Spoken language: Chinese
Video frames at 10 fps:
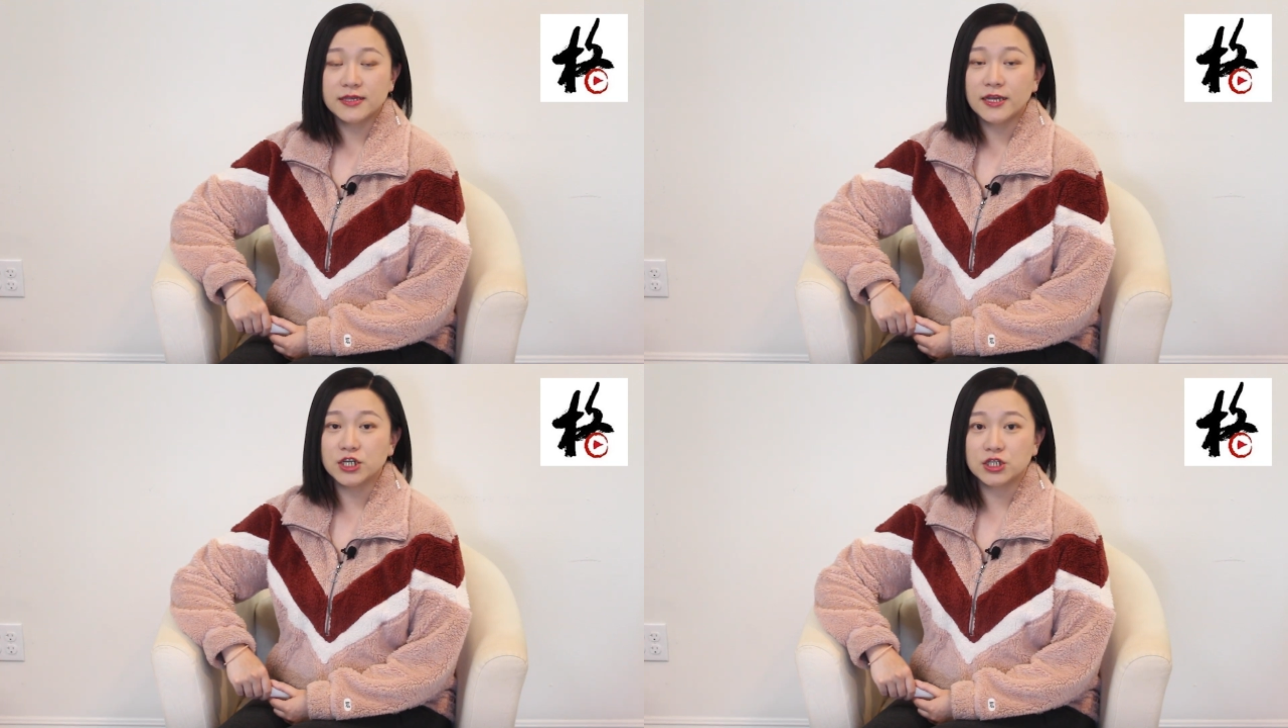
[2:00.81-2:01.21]

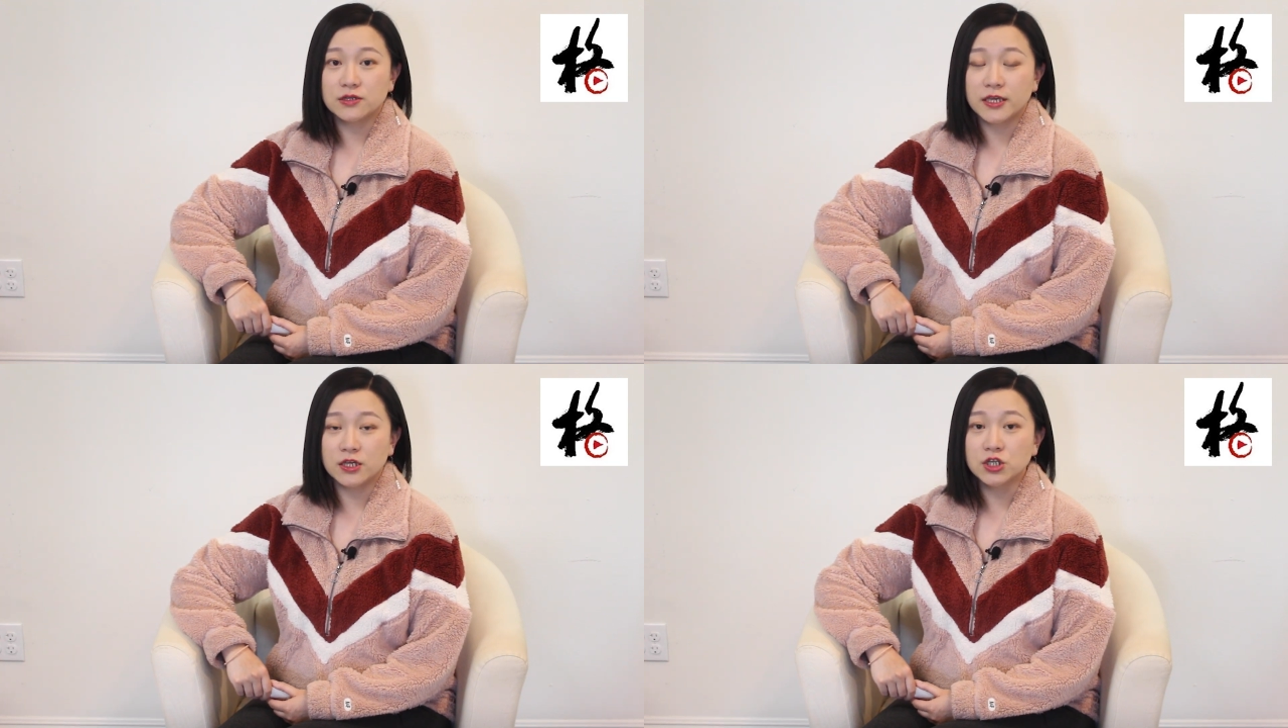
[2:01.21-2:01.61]
暂时
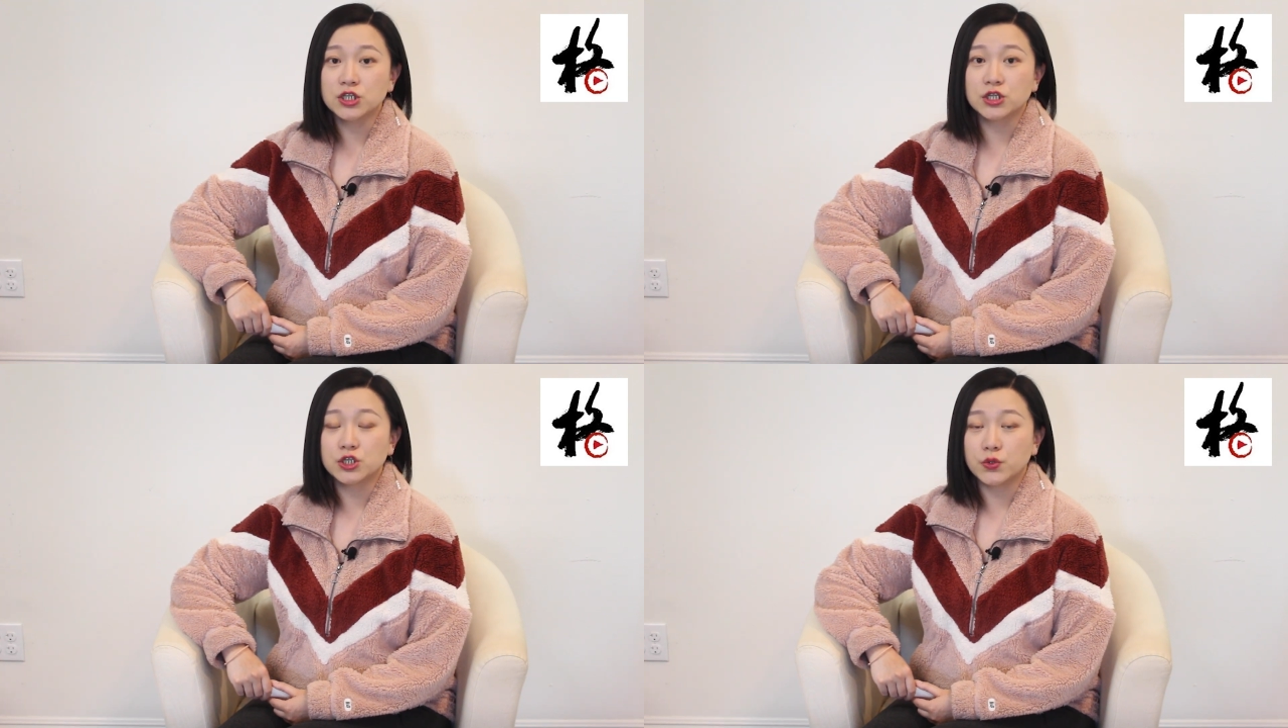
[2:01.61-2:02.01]
停
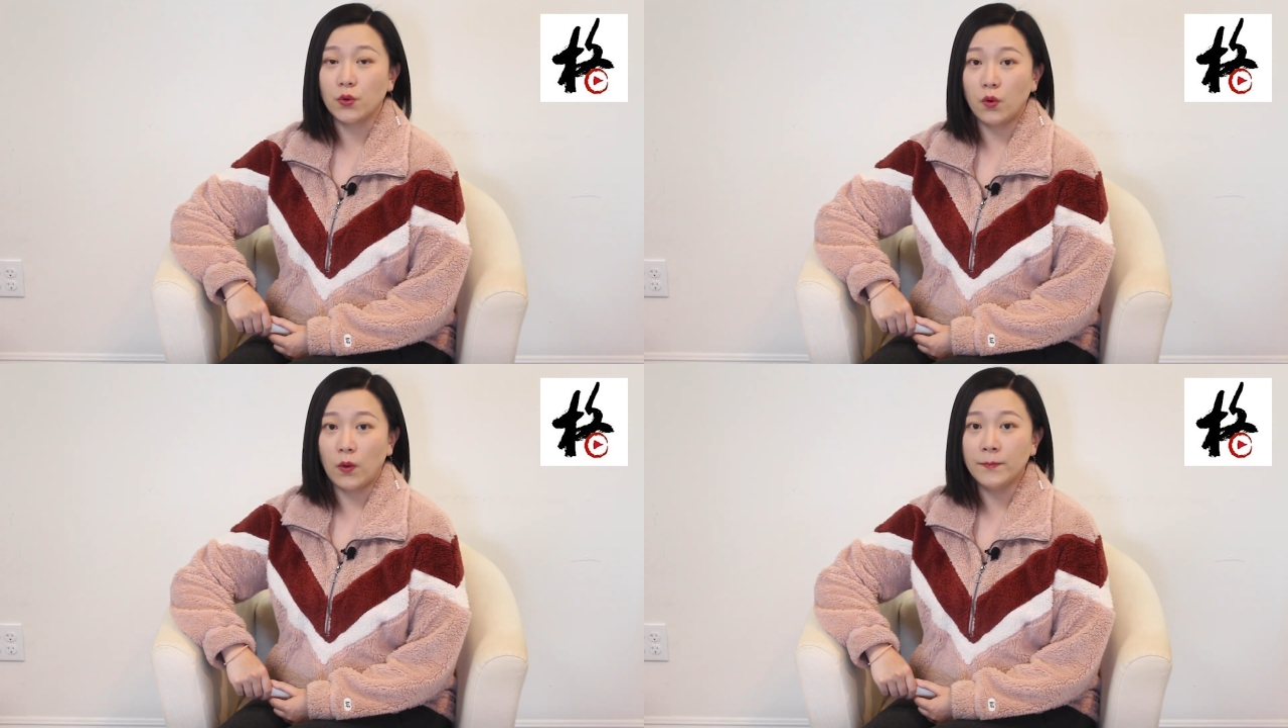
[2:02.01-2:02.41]
止使
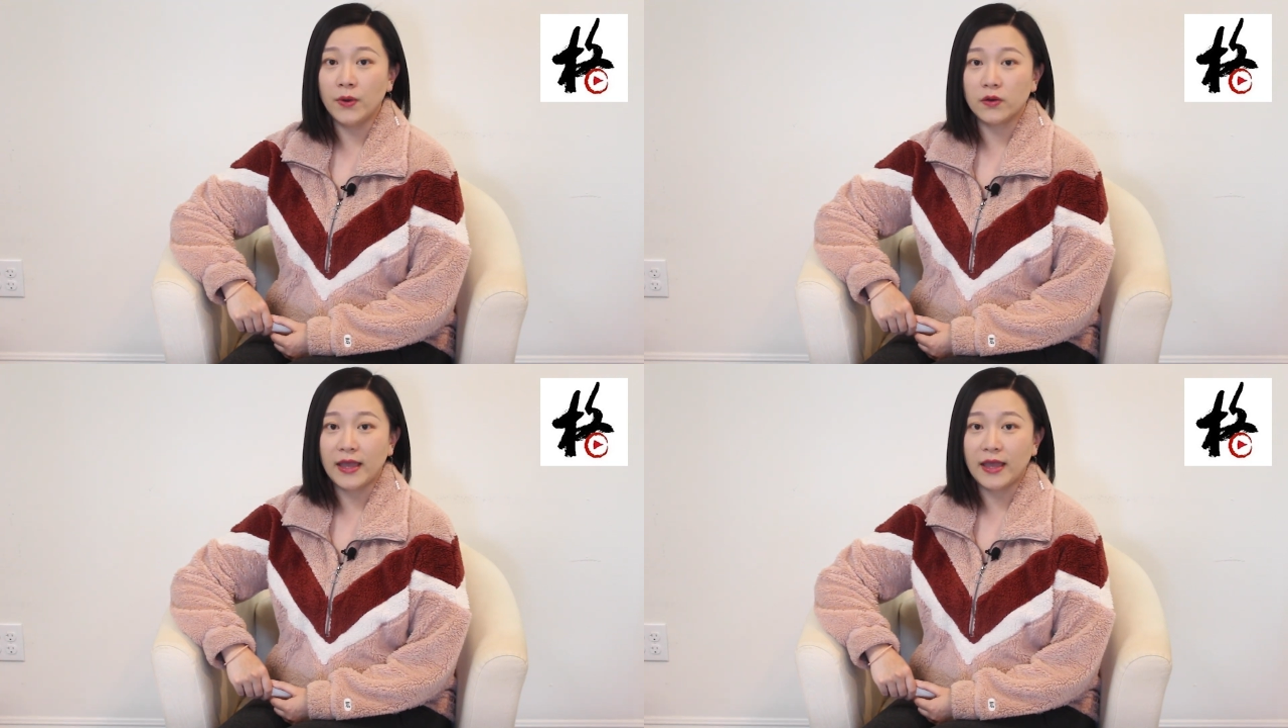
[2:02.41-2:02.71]
用环保